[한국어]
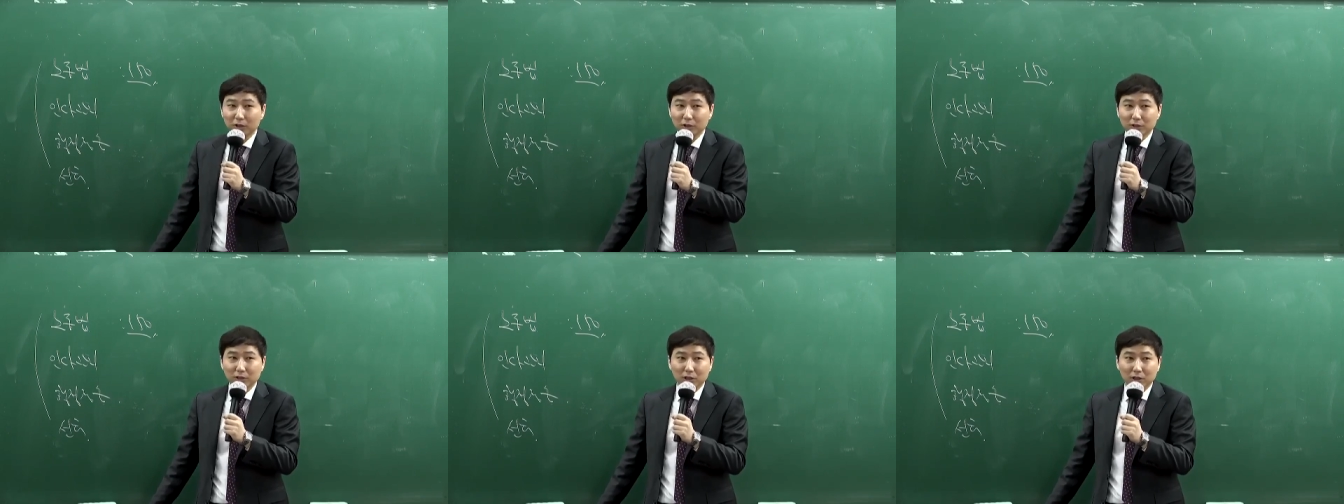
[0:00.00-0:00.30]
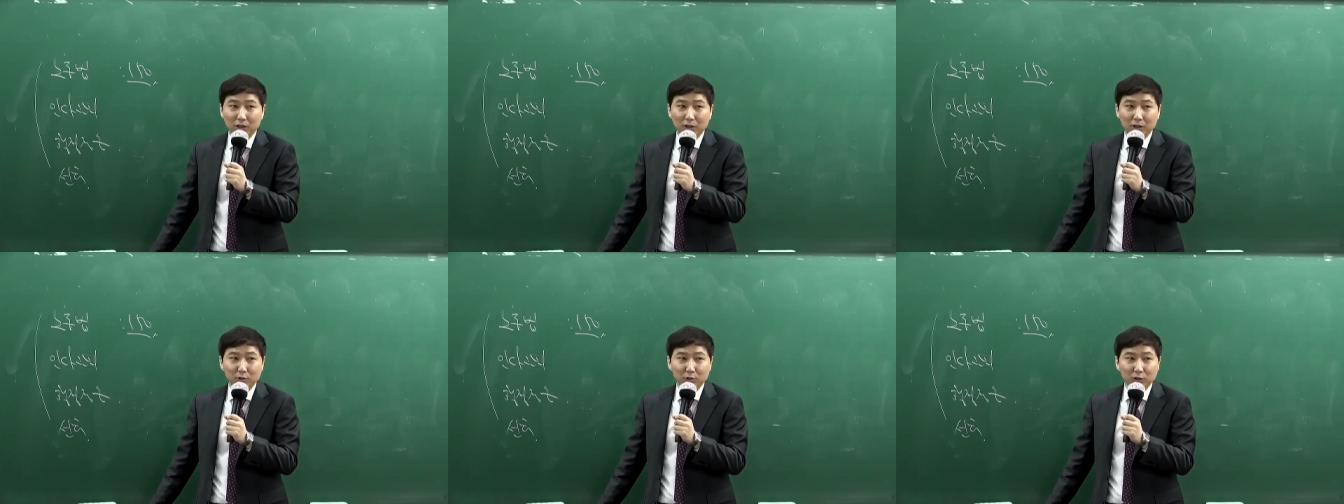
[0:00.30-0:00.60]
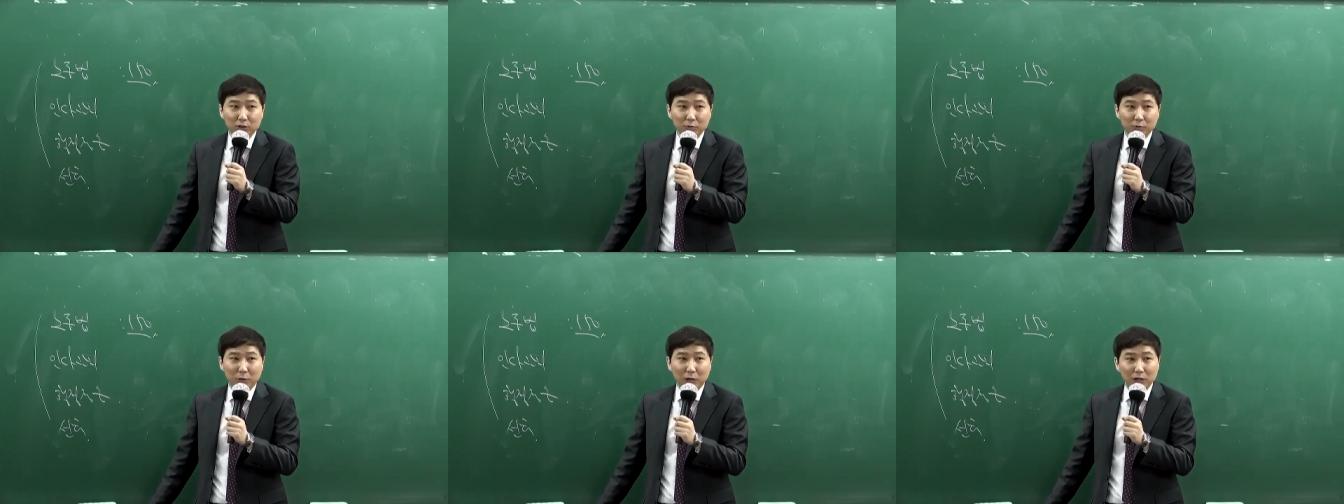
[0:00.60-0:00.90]
자,
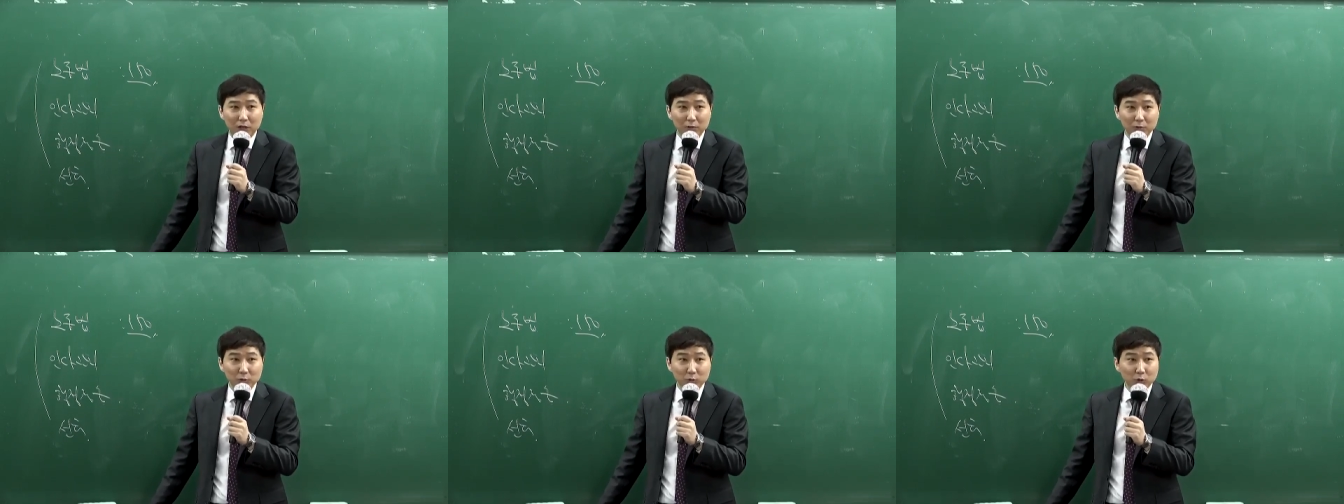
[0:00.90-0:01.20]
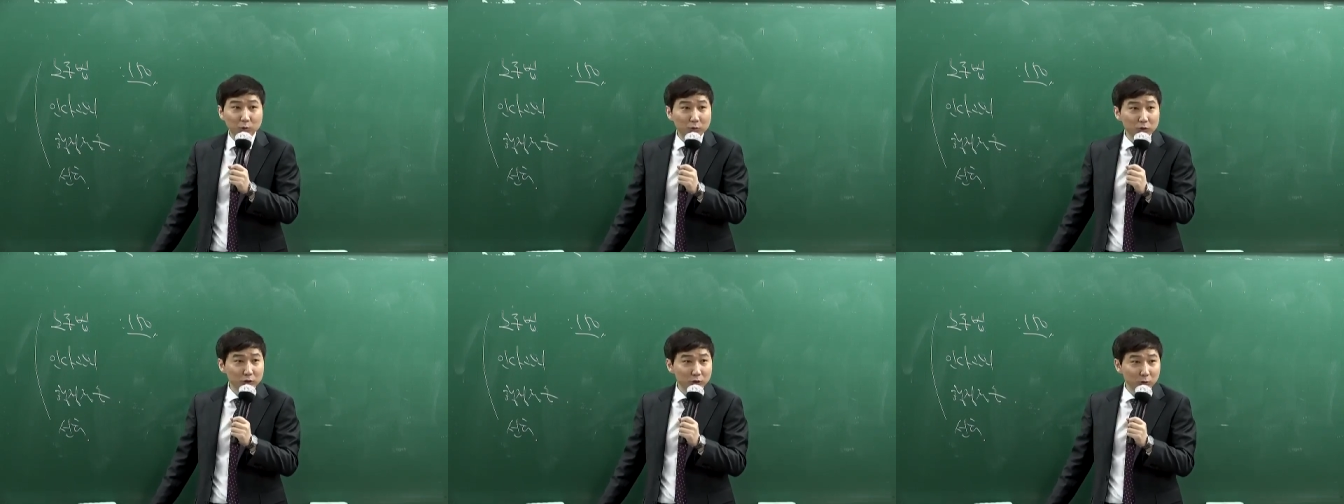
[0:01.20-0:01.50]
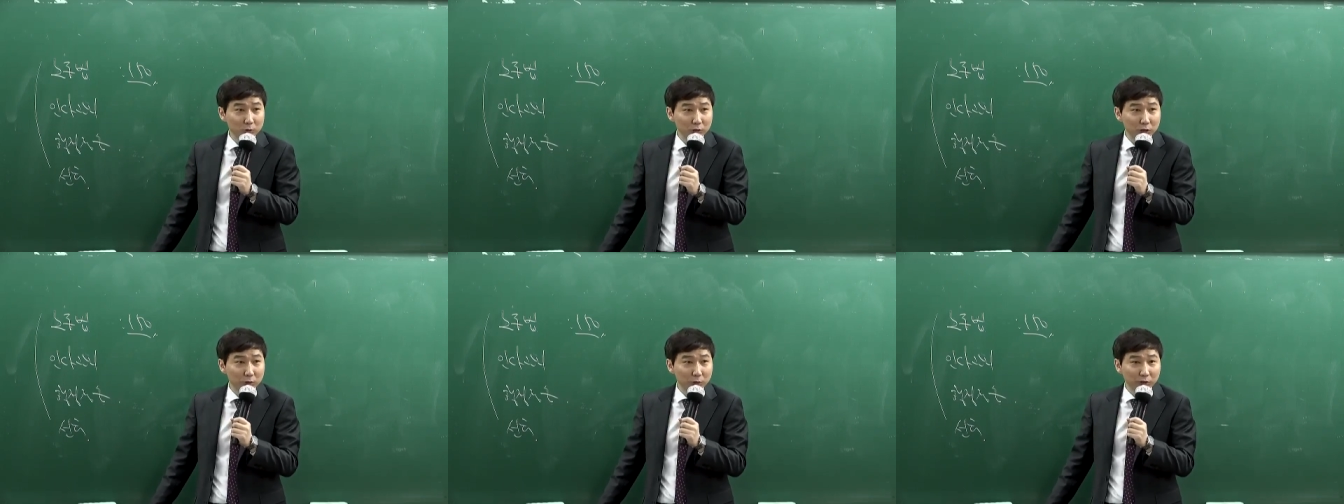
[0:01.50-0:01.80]
우리 방금 송영진
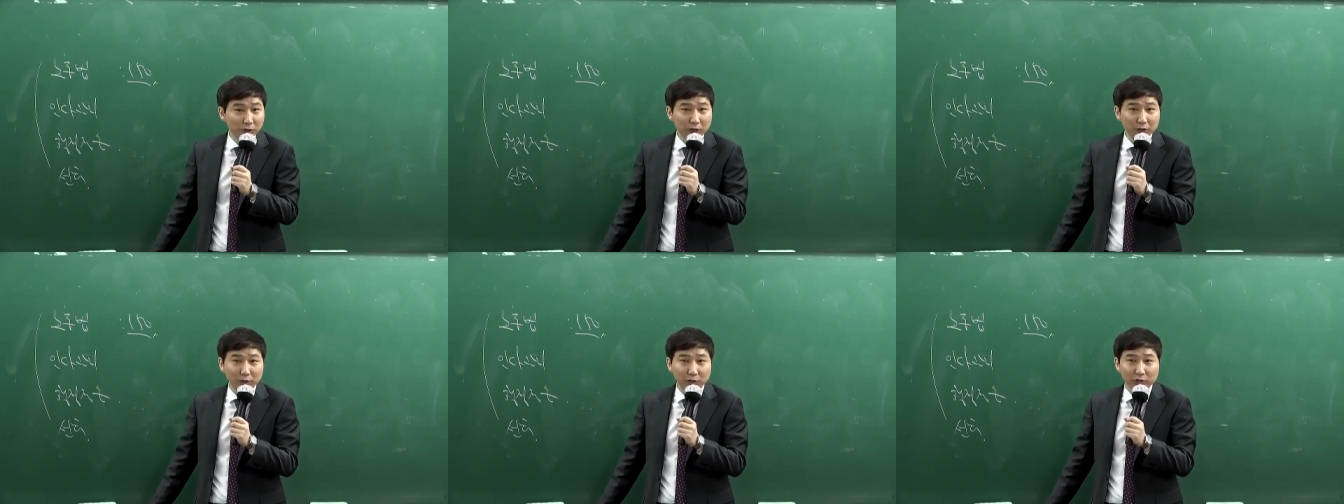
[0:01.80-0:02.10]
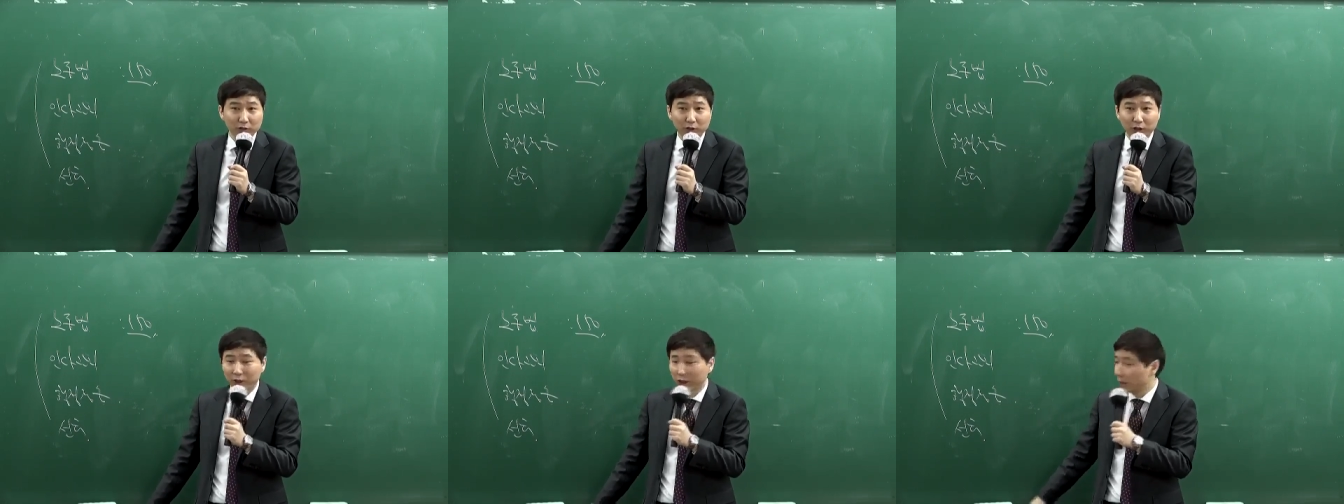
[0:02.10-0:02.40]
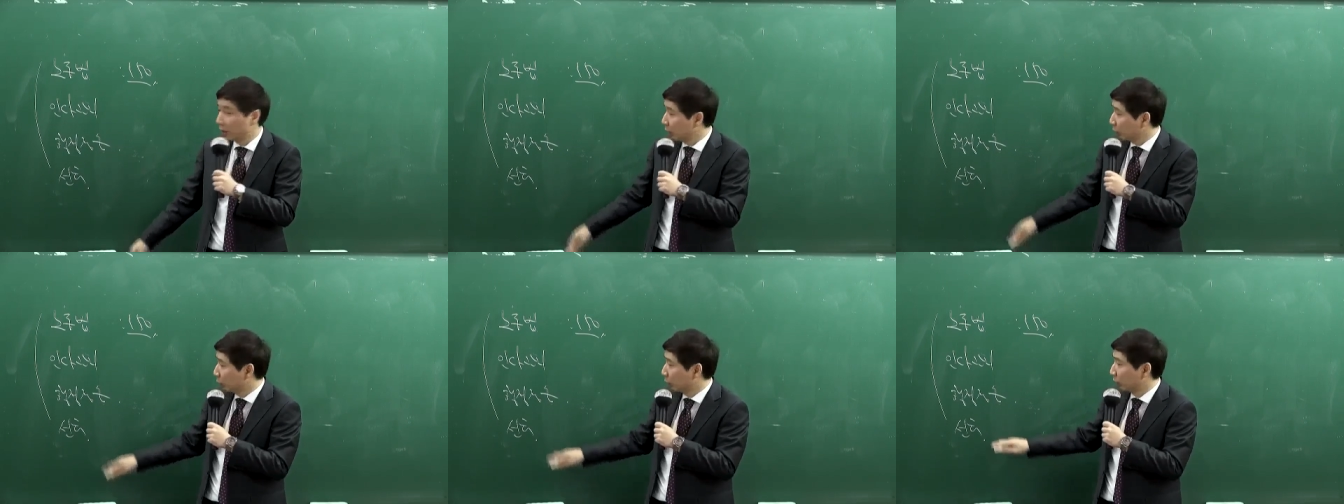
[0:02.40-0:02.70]
노사님 왔다 가셨는데
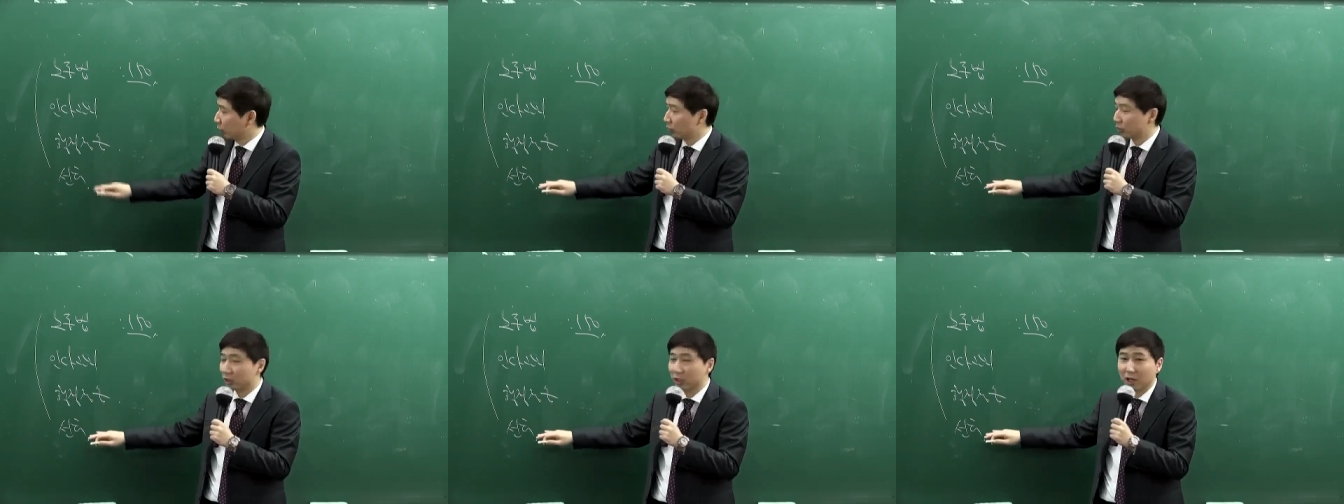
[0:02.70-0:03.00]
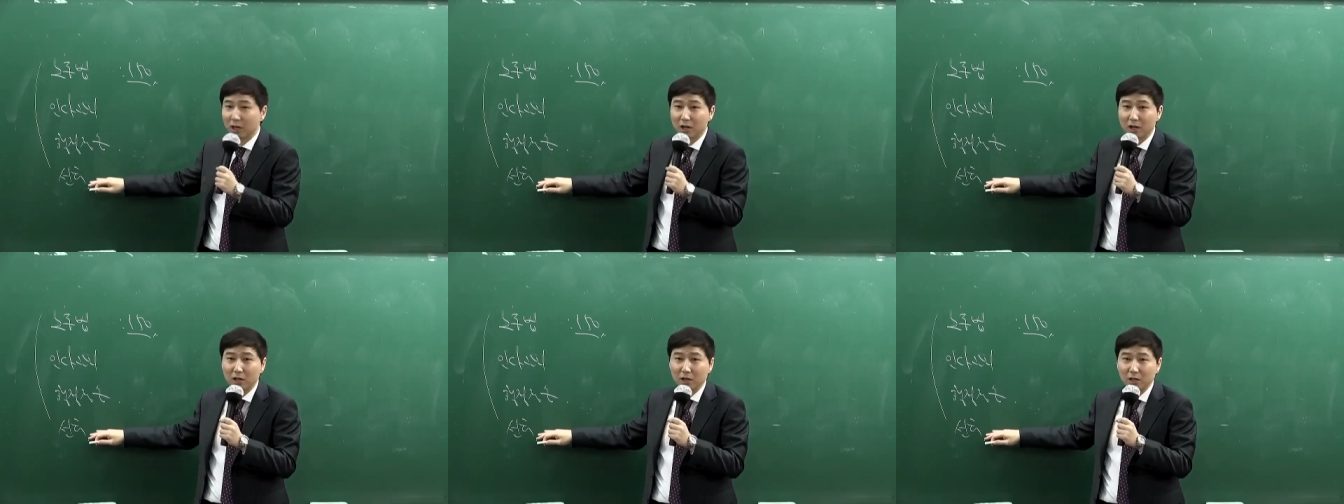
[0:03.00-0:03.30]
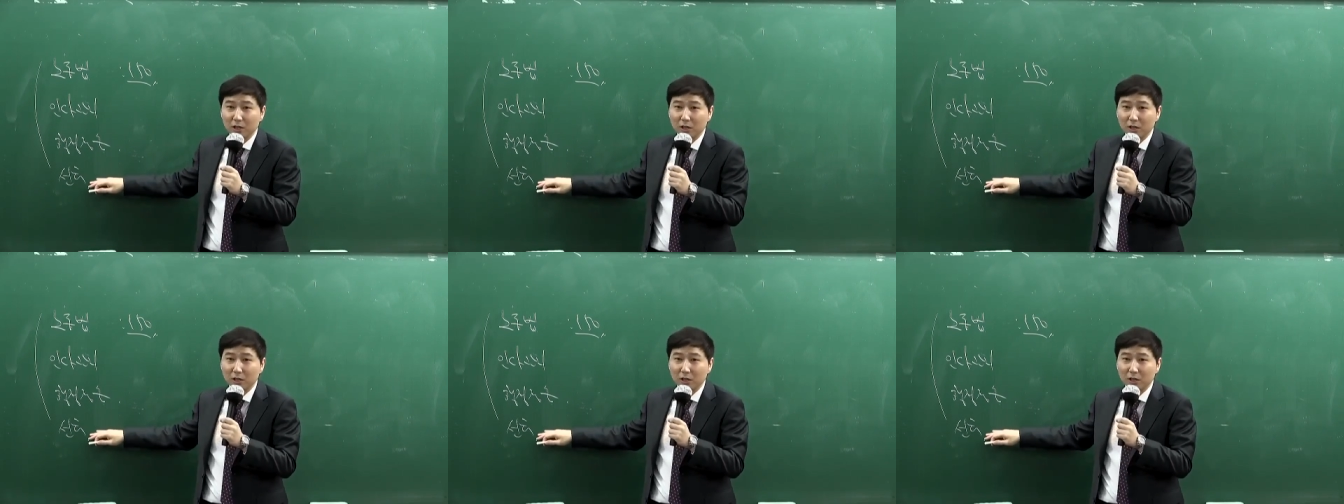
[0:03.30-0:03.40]
노동경제야